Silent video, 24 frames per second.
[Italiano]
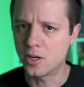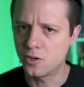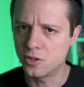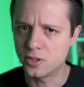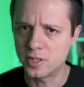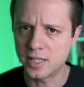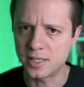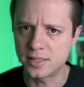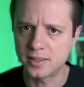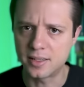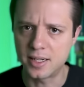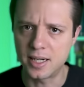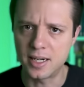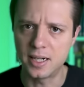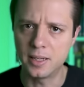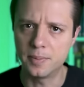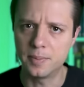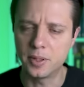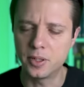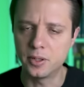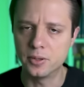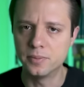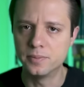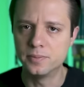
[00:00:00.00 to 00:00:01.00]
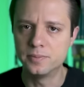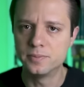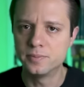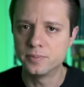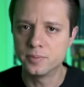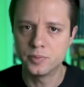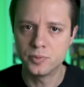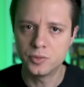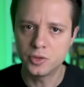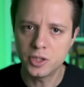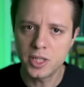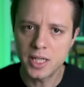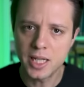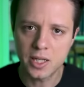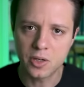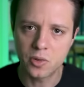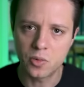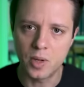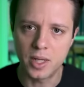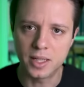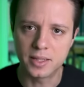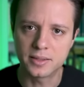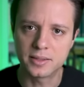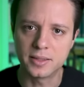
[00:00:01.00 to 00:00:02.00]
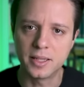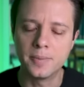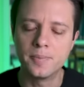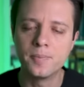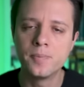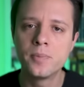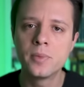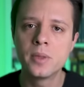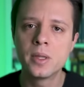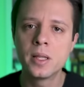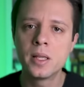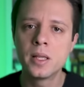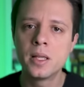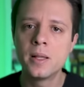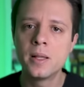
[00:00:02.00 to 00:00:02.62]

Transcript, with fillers: La cosa strana però non è questa.